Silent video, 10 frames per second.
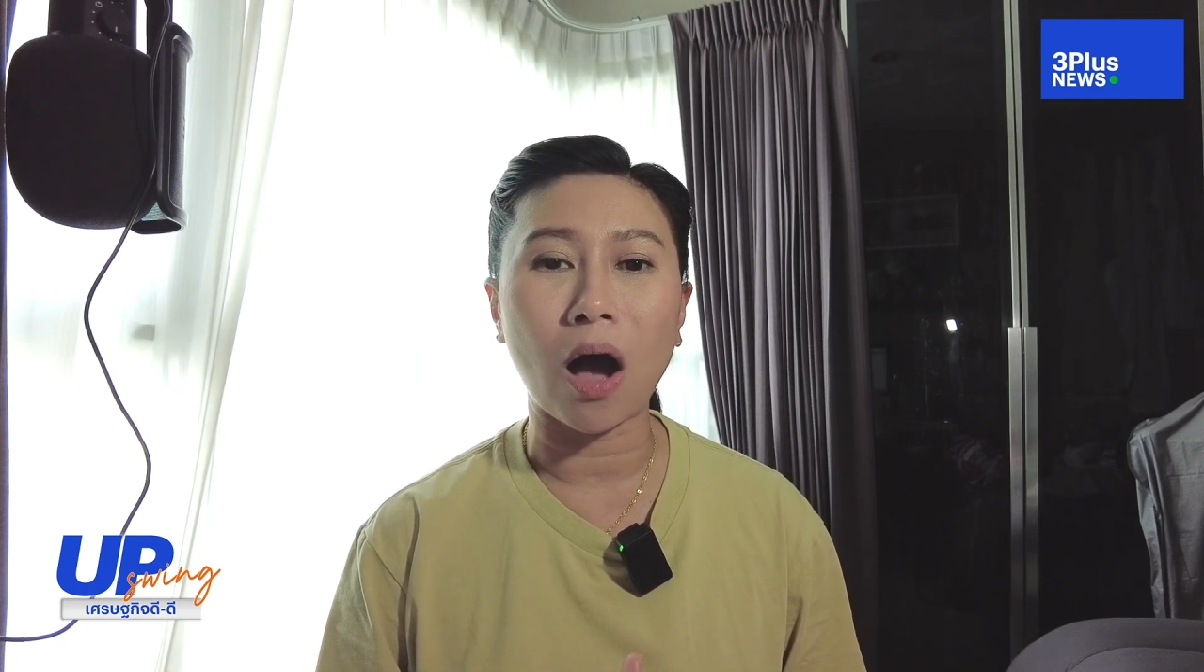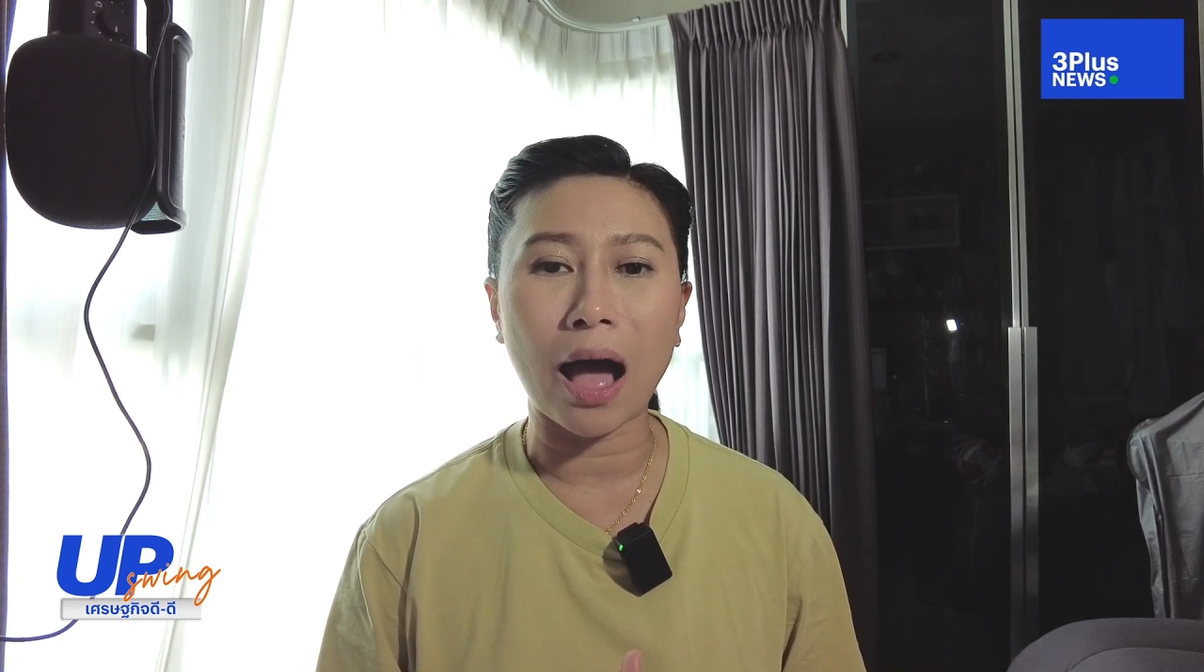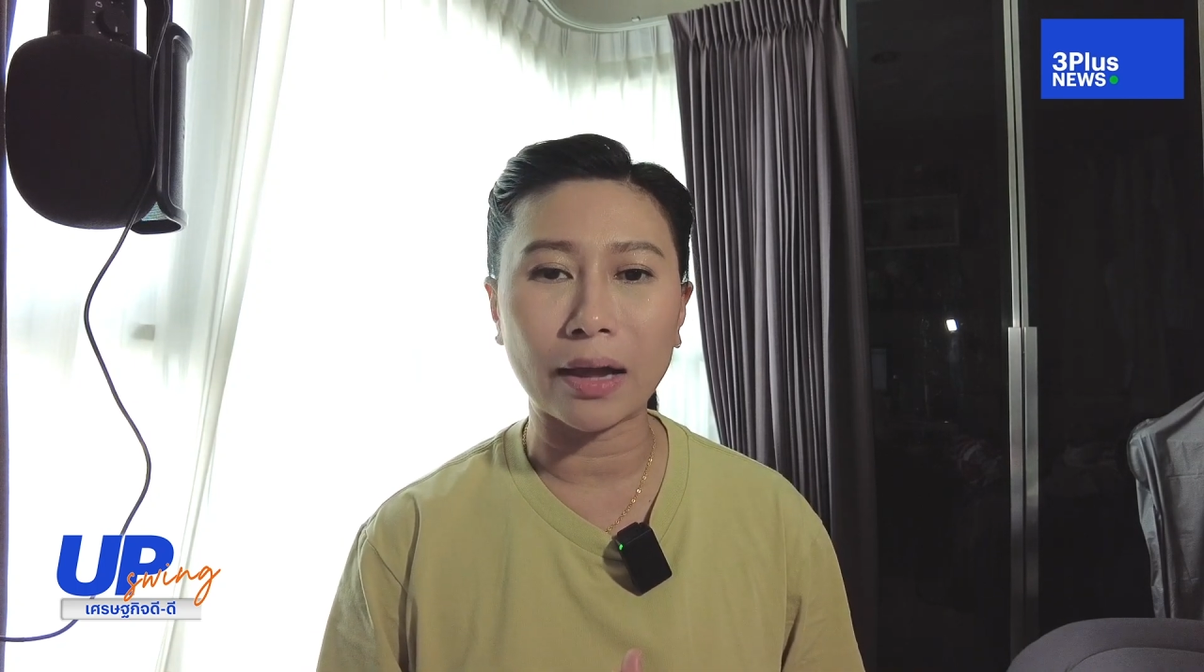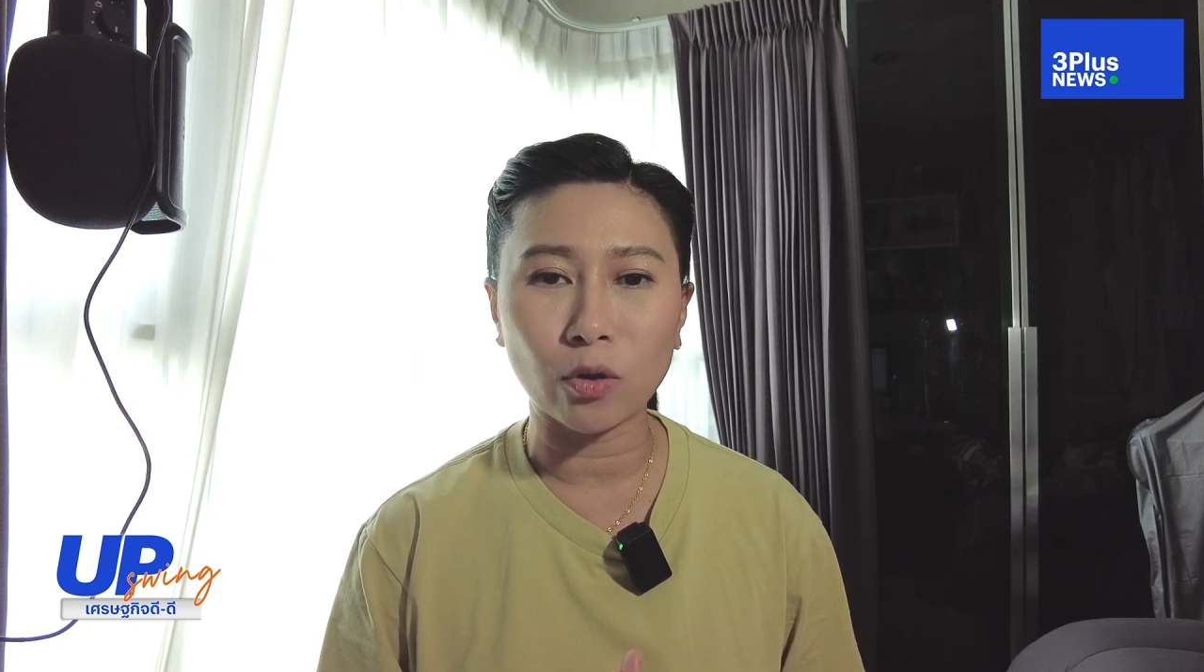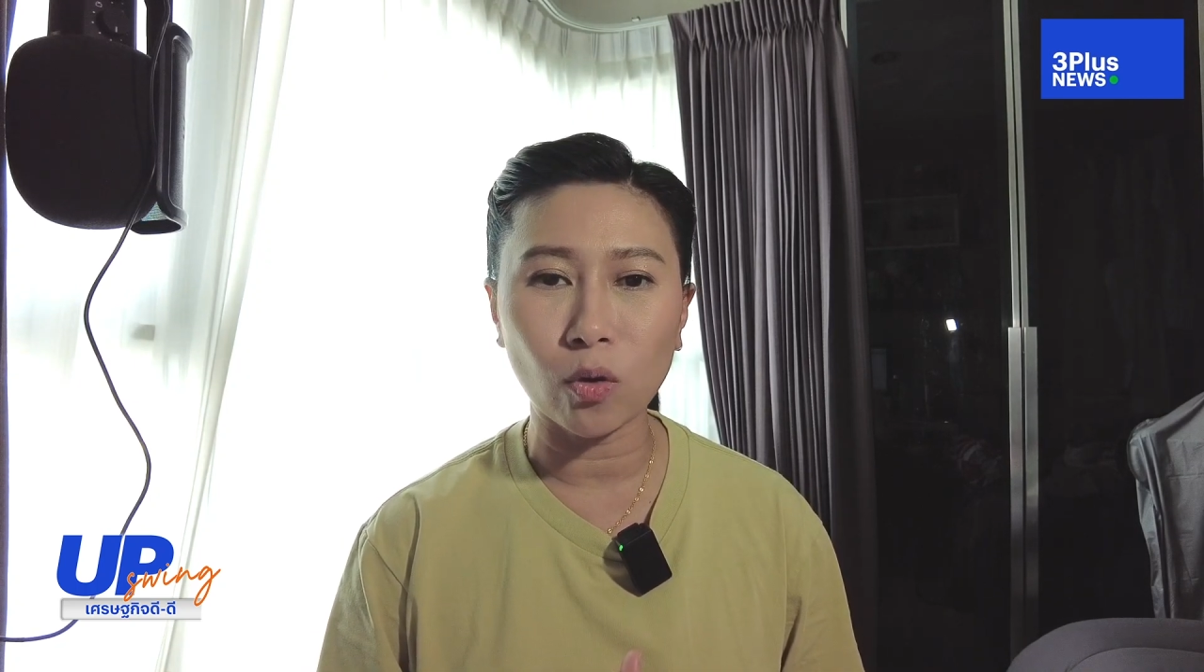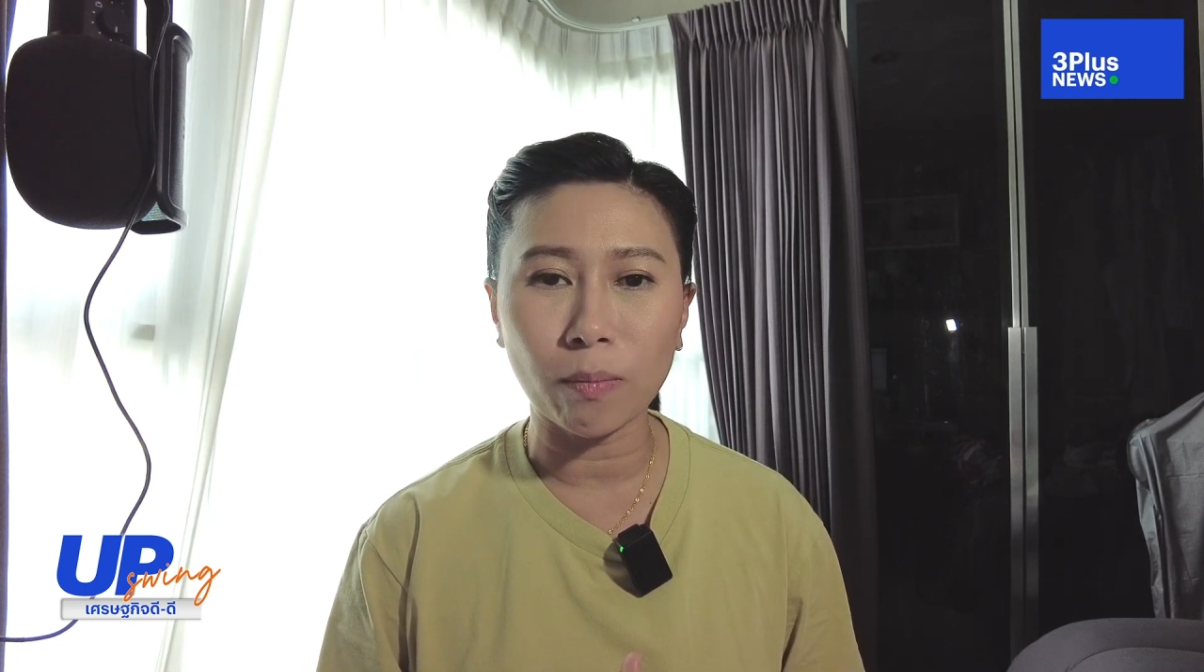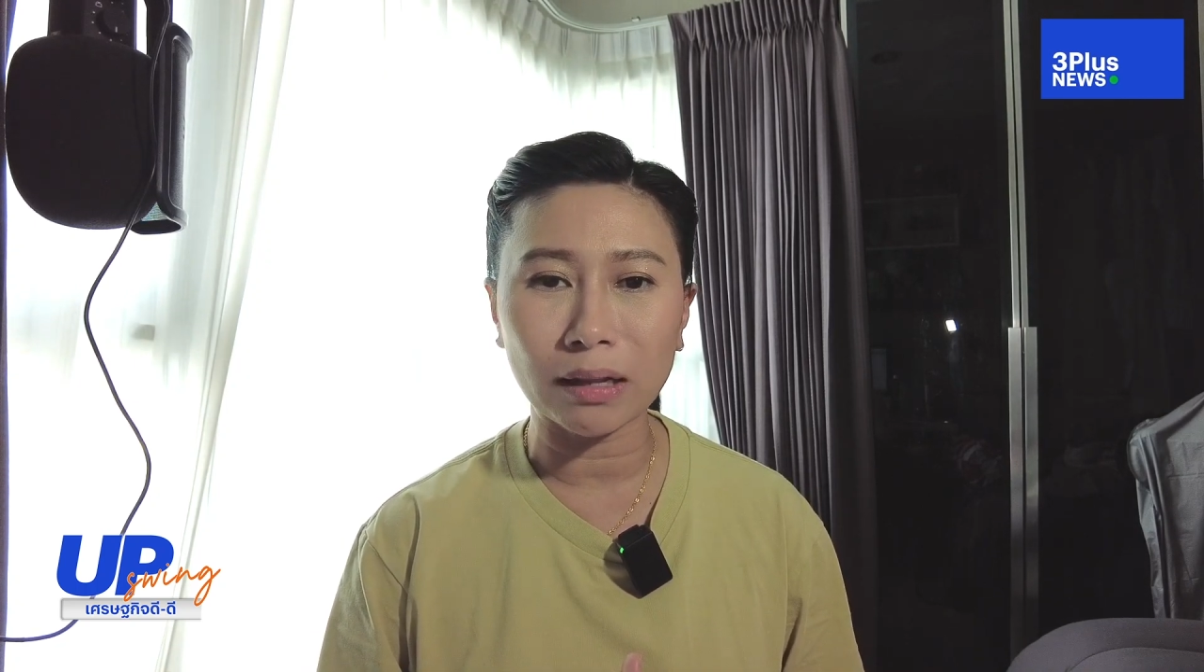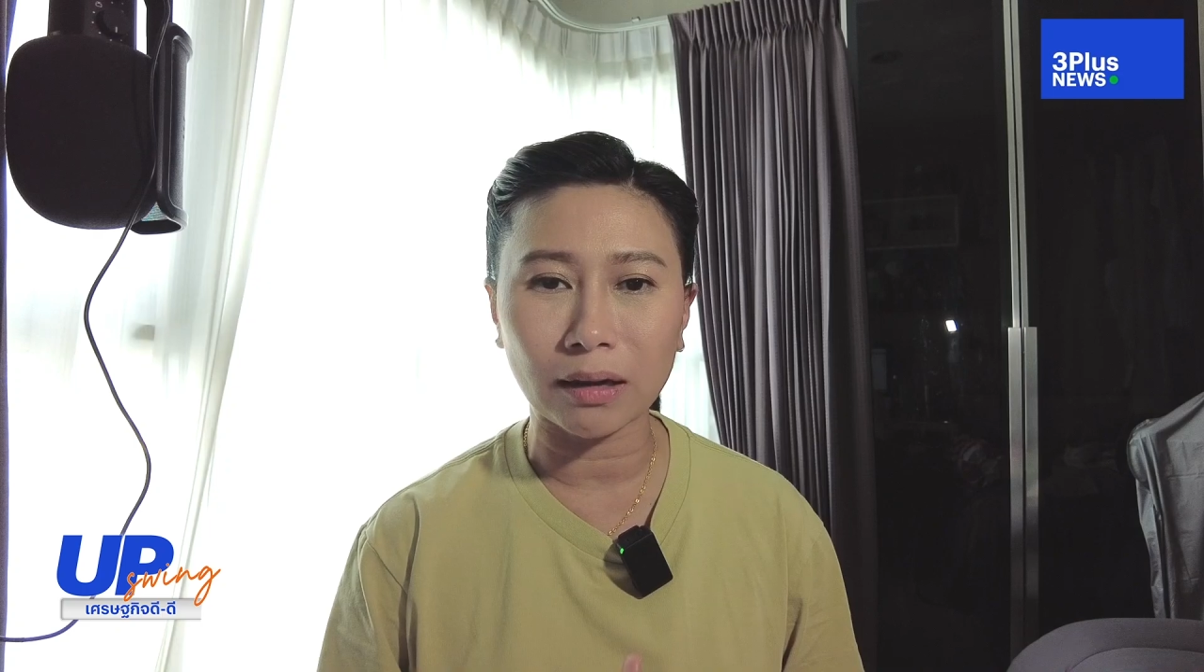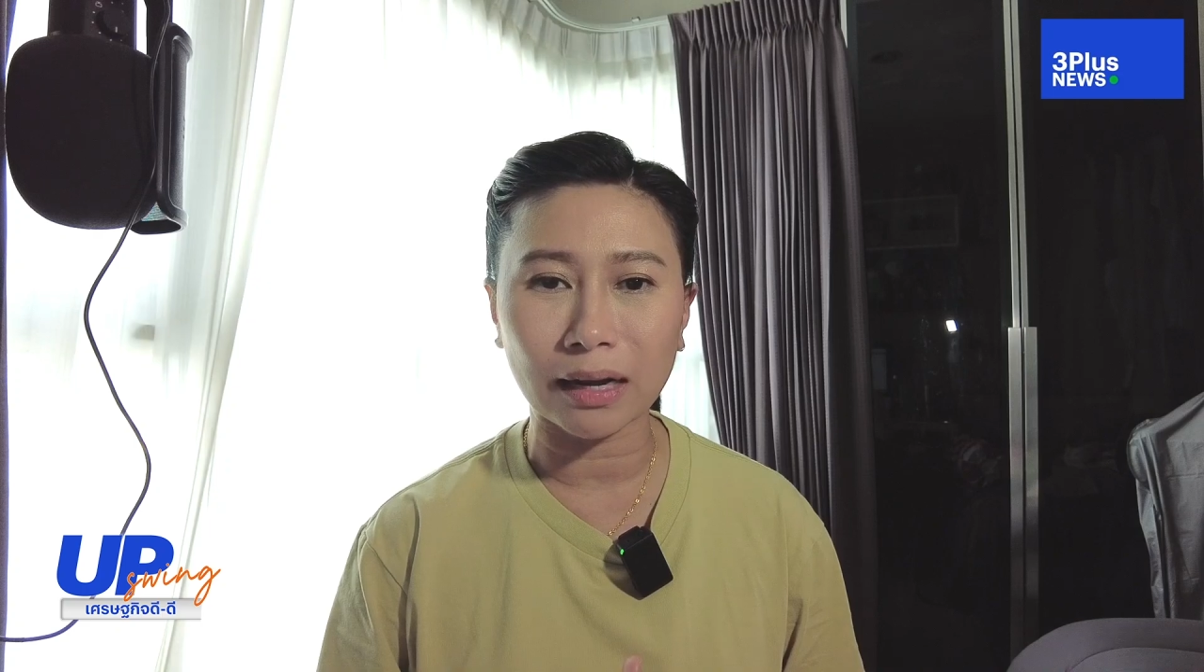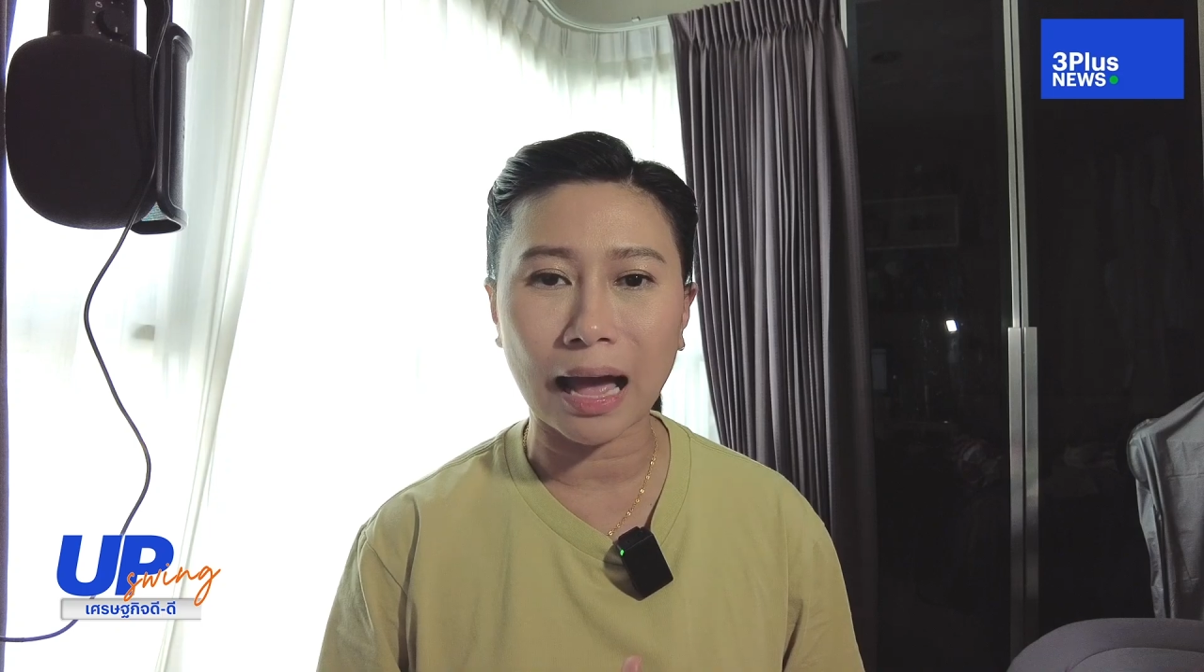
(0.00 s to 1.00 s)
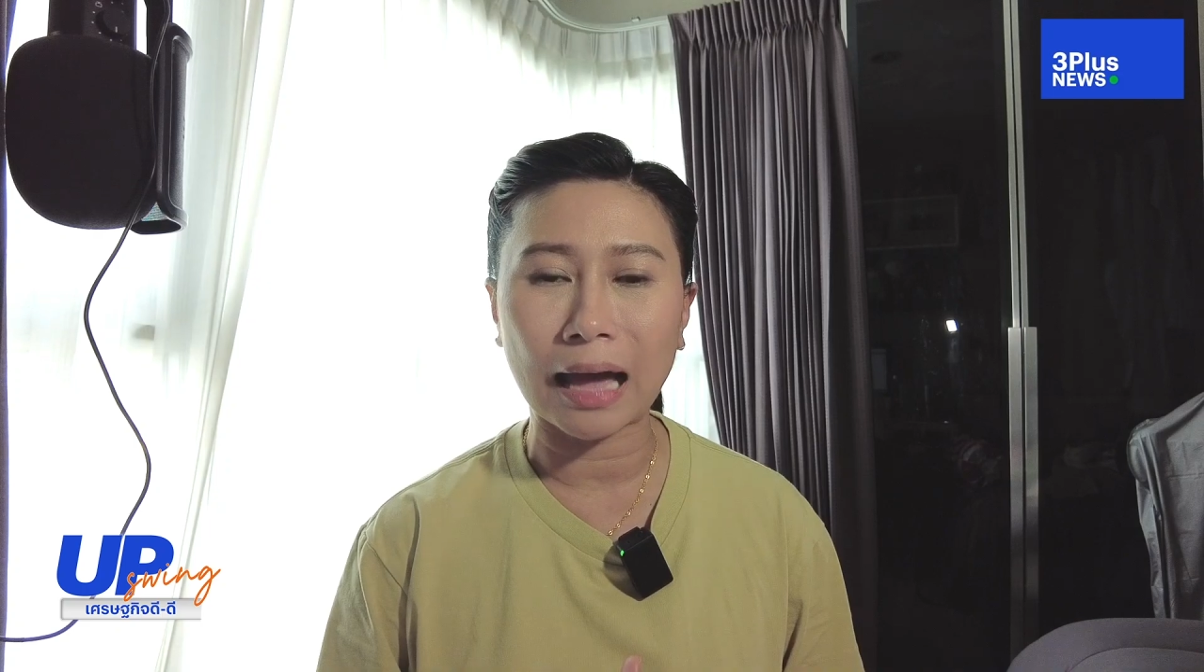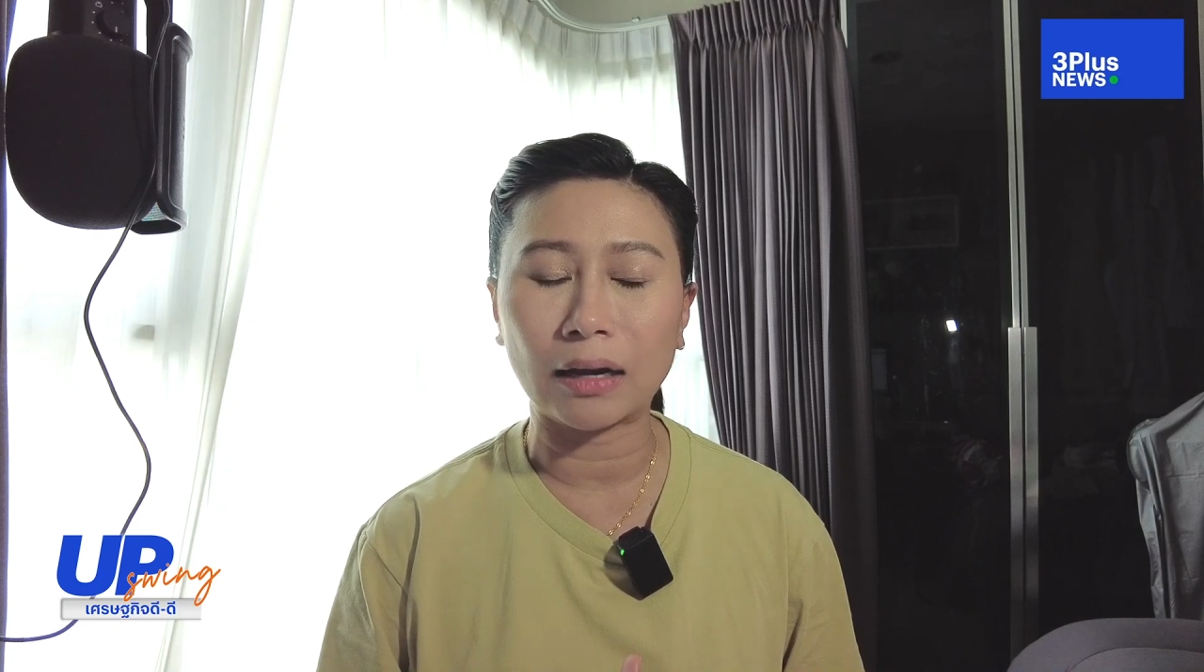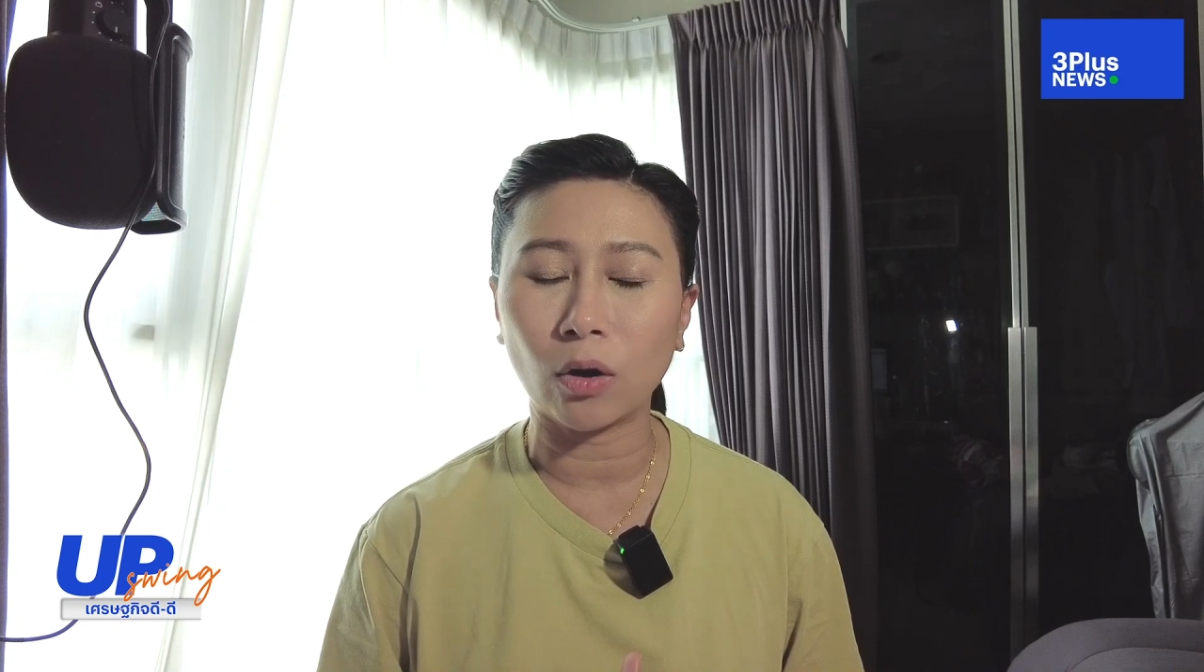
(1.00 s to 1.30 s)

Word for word: อายุมาตรการ